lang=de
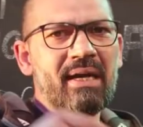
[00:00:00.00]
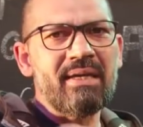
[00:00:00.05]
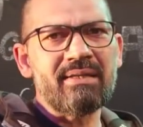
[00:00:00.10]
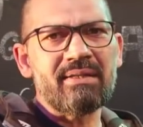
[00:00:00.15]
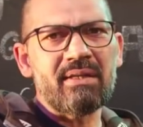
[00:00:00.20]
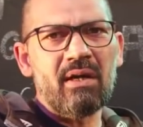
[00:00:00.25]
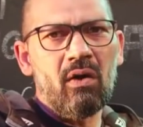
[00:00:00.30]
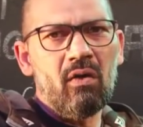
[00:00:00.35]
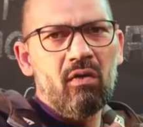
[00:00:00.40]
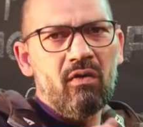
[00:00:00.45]

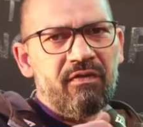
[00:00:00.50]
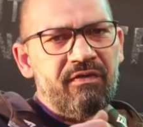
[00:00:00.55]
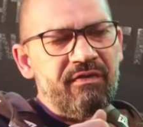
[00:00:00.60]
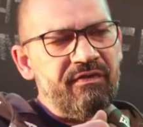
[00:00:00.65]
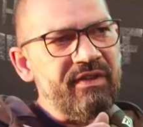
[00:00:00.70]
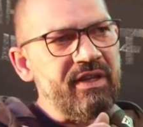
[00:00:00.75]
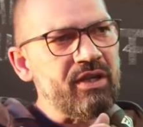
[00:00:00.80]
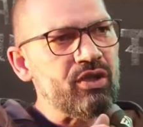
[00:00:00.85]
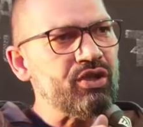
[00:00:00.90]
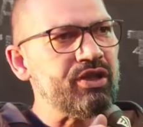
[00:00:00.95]
reißt auf,
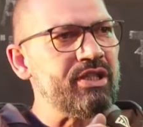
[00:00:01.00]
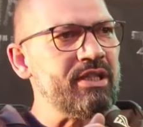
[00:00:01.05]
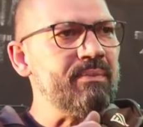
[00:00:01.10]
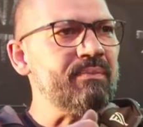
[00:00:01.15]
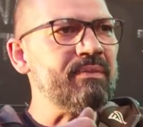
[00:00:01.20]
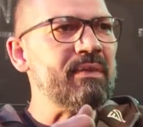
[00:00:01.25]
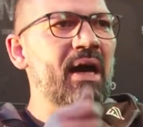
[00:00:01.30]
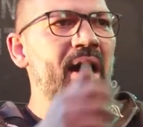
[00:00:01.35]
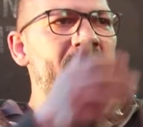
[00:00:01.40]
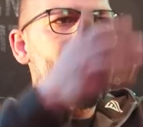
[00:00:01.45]
wir
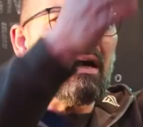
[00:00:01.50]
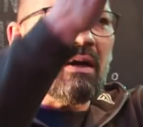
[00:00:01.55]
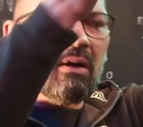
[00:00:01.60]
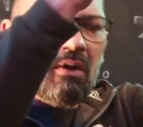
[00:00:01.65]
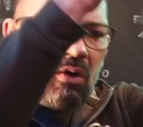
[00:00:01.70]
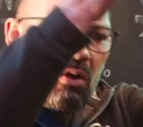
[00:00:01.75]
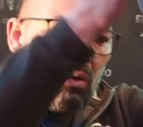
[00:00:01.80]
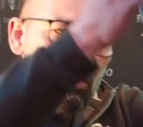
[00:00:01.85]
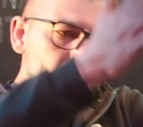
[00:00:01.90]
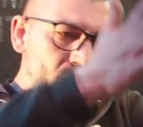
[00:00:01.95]
schieben nach
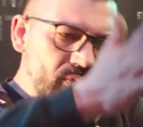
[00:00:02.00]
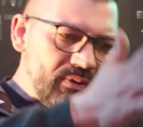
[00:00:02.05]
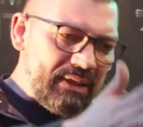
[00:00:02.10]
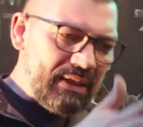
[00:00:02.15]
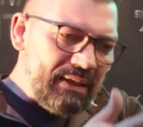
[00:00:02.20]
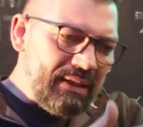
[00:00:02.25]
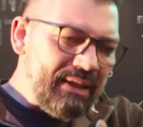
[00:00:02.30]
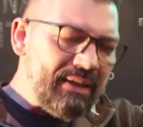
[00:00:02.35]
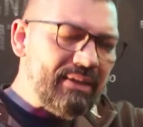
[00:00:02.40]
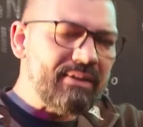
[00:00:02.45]
und
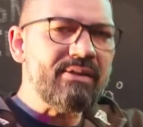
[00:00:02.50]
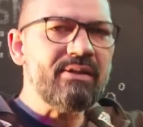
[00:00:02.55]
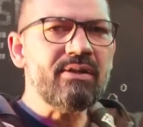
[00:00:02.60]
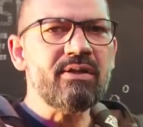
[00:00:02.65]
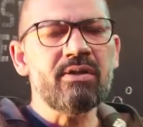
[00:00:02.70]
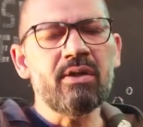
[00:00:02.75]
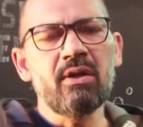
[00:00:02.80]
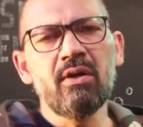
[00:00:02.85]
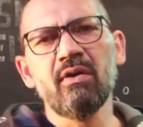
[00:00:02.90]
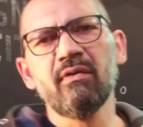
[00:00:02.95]
der legt
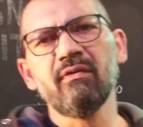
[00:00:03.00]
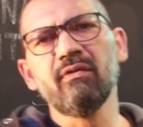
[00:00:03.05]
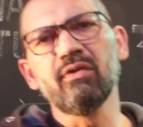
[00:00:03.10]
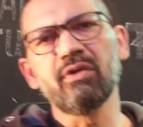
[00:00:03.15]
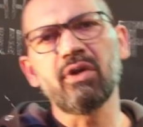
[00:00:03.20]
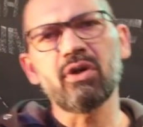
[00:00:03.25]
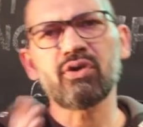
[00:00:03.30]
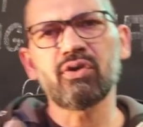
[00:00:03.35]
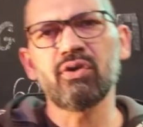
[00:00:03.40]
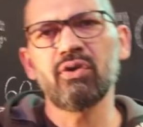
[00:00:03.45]
sich
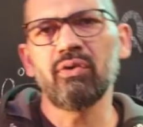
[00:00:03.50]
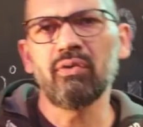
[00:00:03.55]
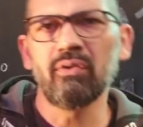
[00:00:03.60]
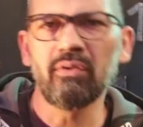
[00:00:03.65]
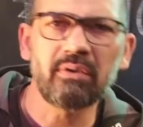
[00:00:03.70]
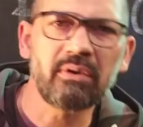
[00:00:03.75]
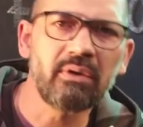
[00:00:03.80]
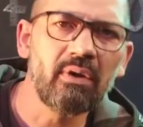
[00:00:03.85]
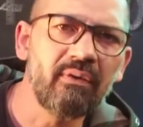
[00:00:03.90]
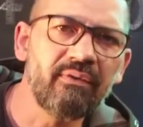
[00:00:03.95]
wunderschön
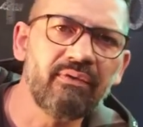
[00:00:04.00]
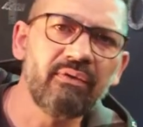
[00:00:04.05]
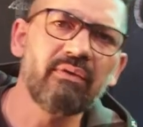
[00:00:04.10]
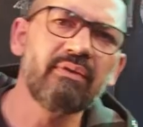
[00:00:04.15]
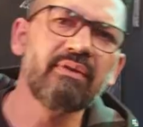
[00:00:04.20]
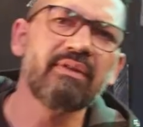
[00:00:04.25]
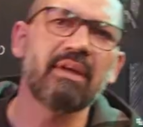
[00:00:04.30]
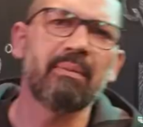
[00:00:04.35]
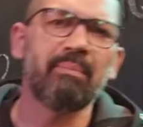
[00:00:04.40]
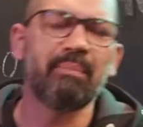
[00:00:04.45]
unten auf
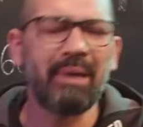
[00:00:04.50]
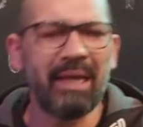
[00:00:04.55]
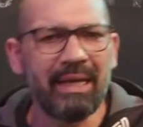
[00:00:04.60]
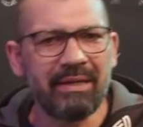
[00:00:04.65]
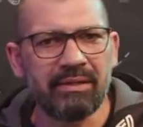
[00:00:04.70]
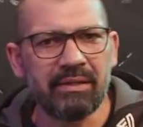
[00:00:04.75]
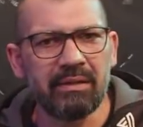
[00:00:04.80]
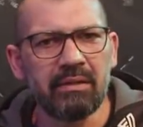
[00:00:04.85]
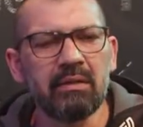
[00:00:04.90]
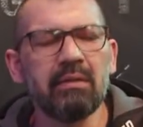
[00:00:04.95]
unser
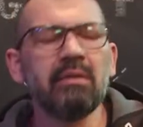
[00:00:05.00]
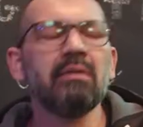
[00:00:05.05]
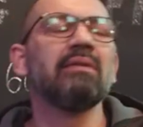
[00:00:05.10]
Blech.